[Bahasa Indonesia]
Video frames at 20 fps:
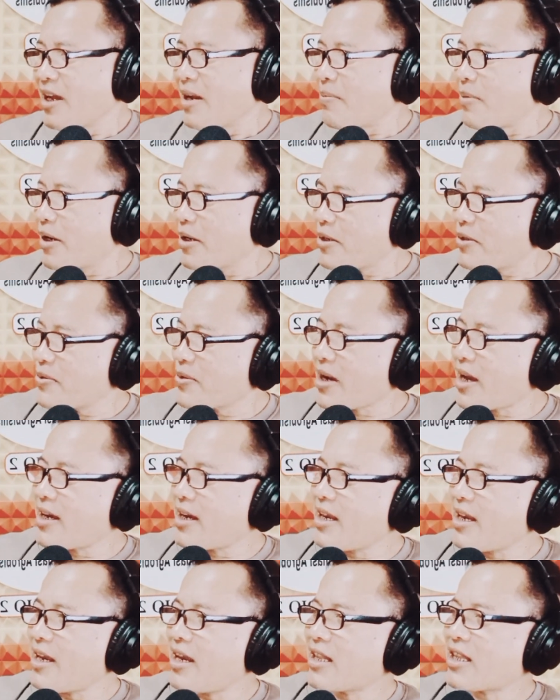Begitu juga
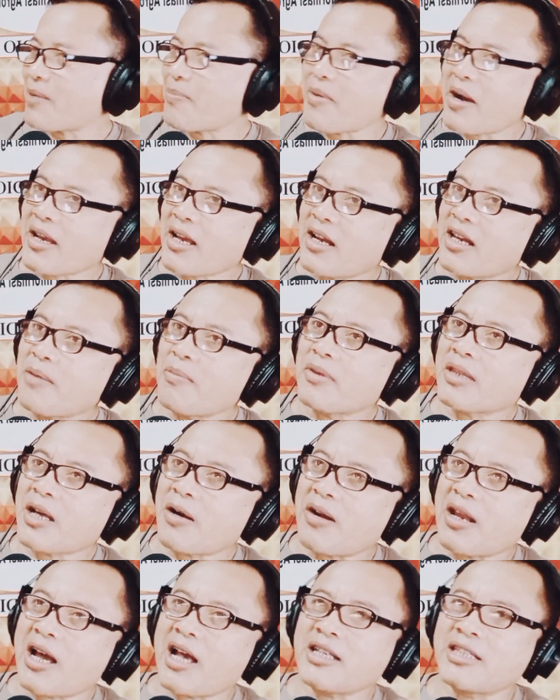nih tembangnya
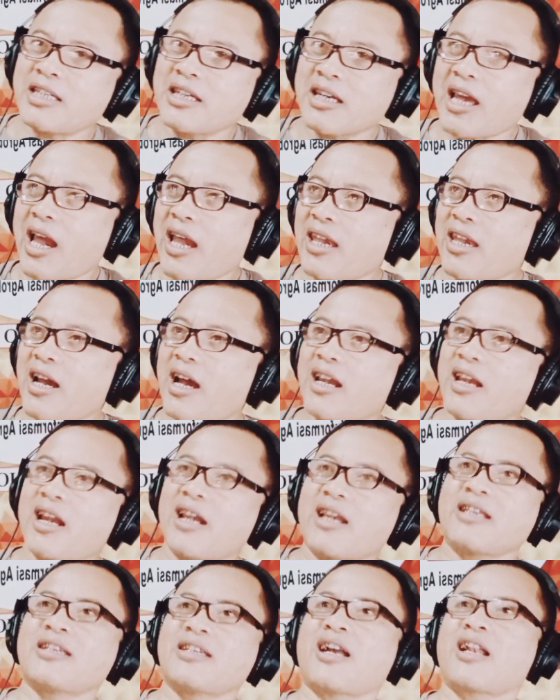diminta oleh Haji Rai yang
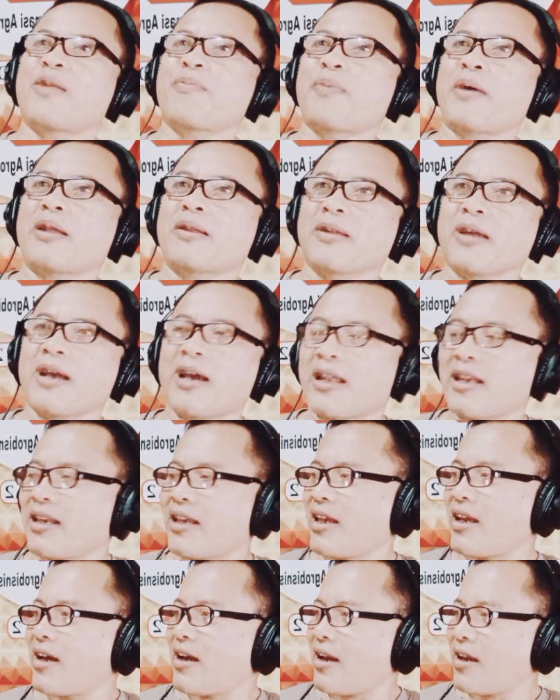ada di Jalan Petra
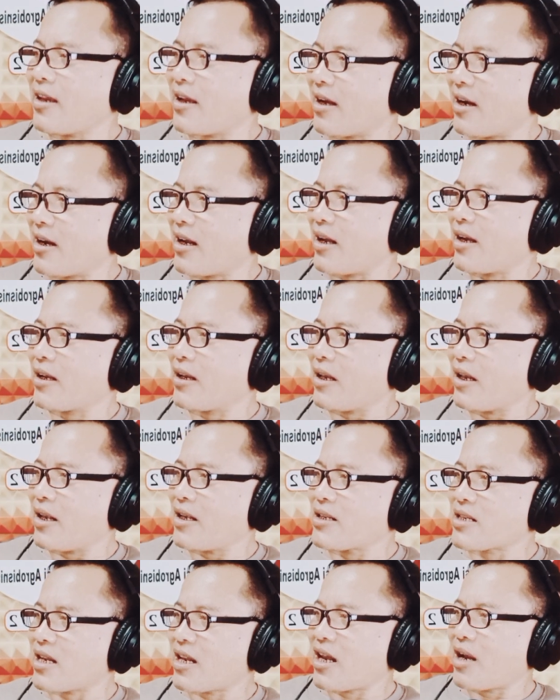nih ya, yang
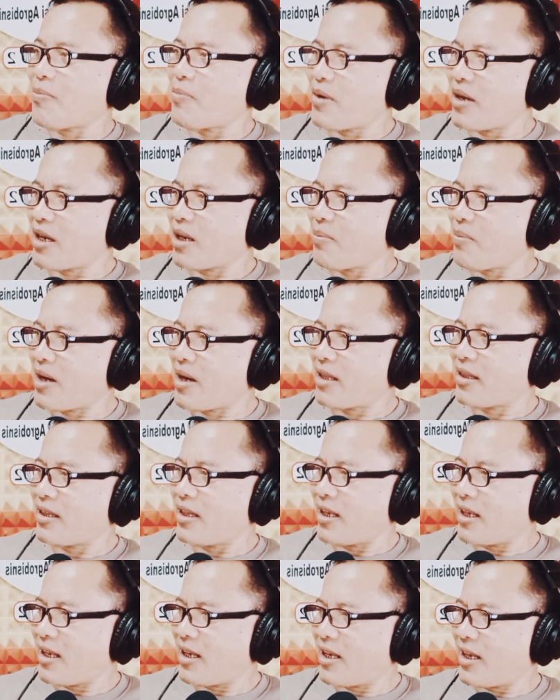lagi sedang
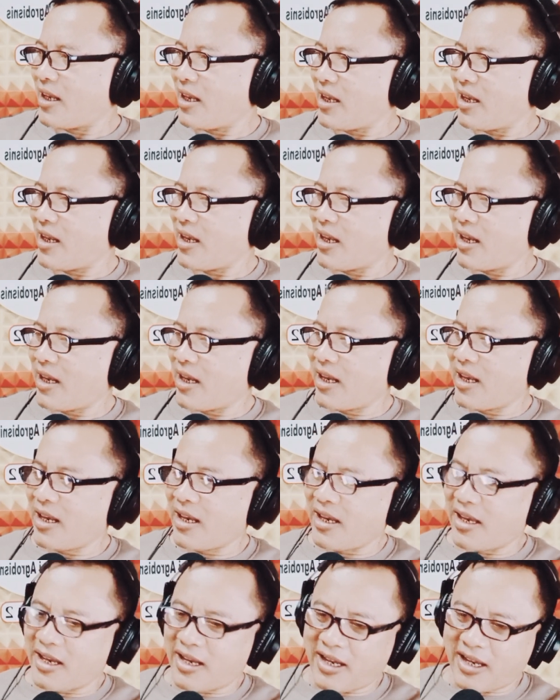menikmati
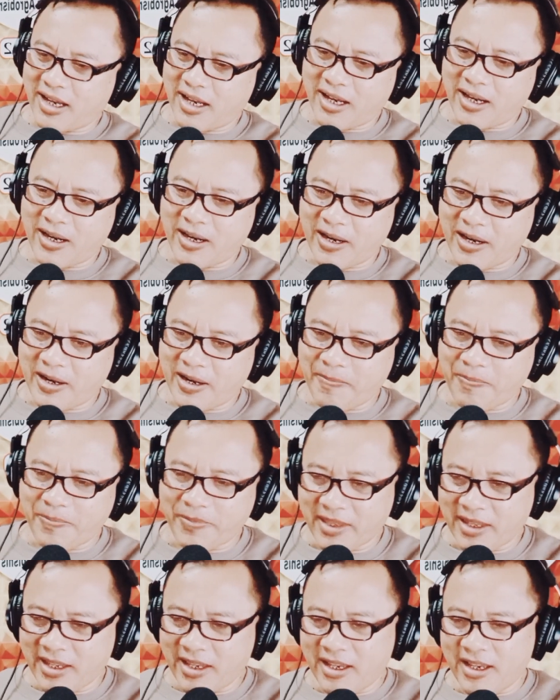ya
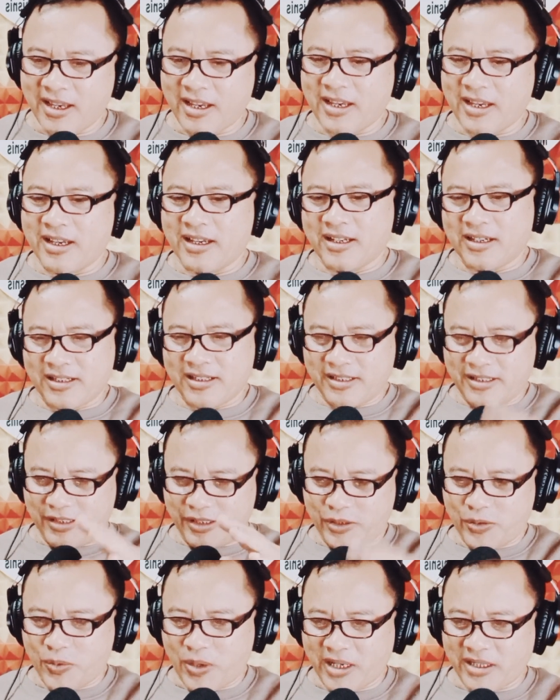
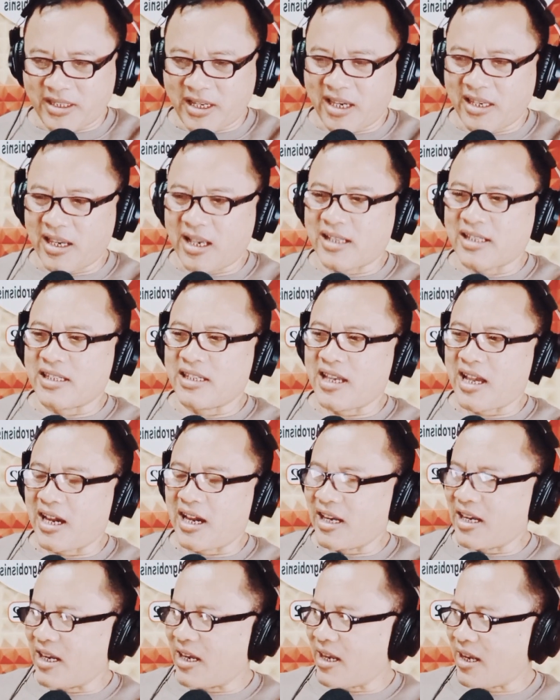cuacanya siang
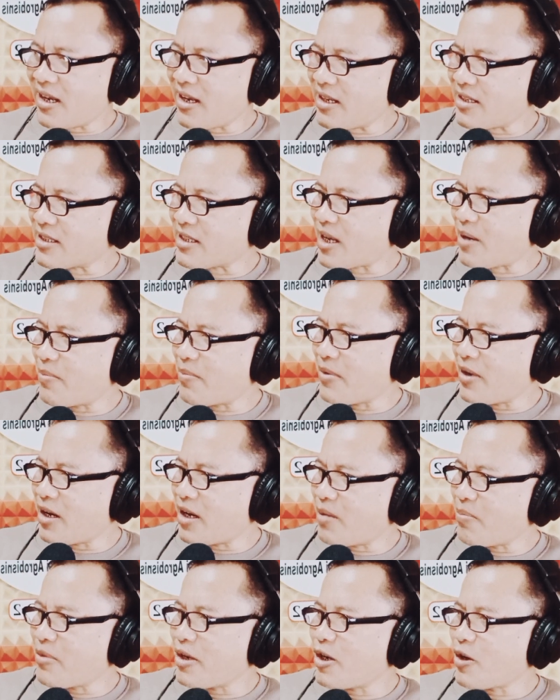ini ya
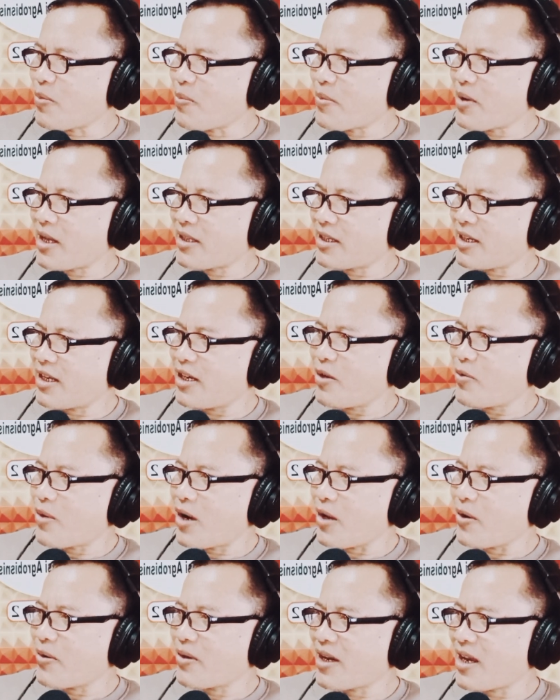sambil minum katanya di
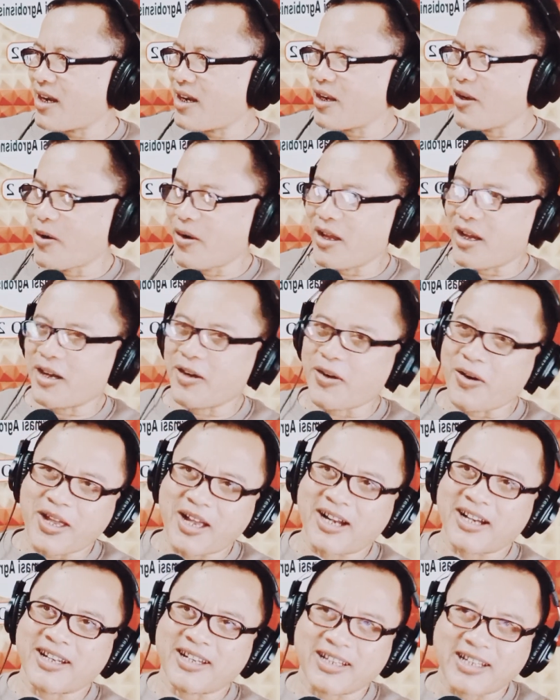warungnya nih
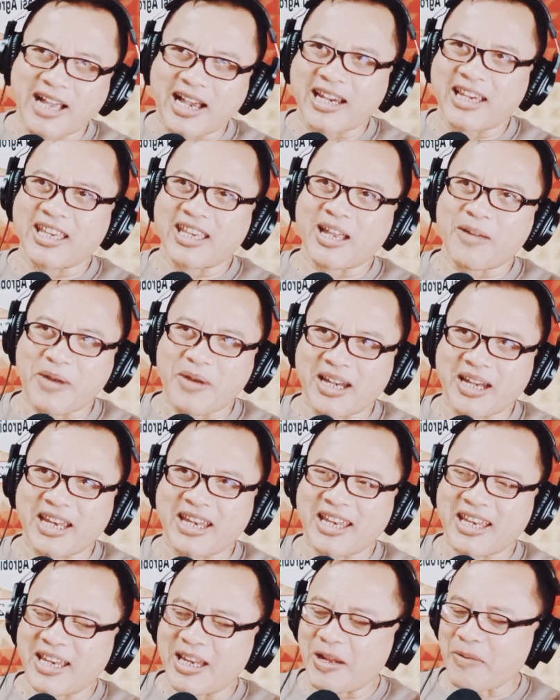goyang-goyang nih kakinya Bang
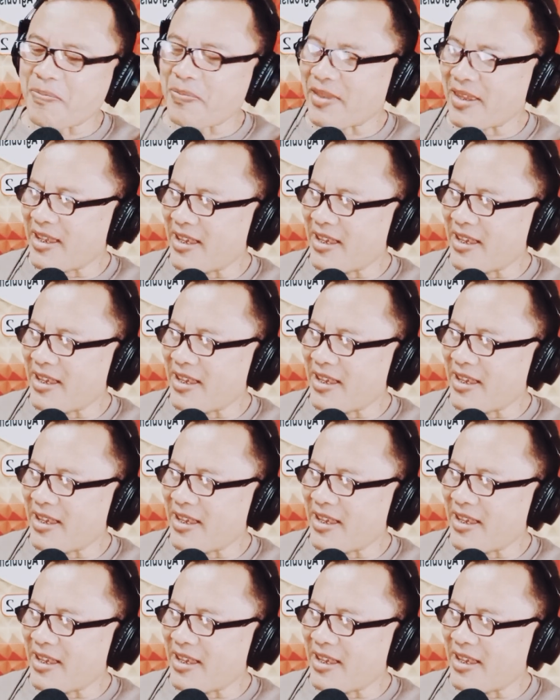Dede nih.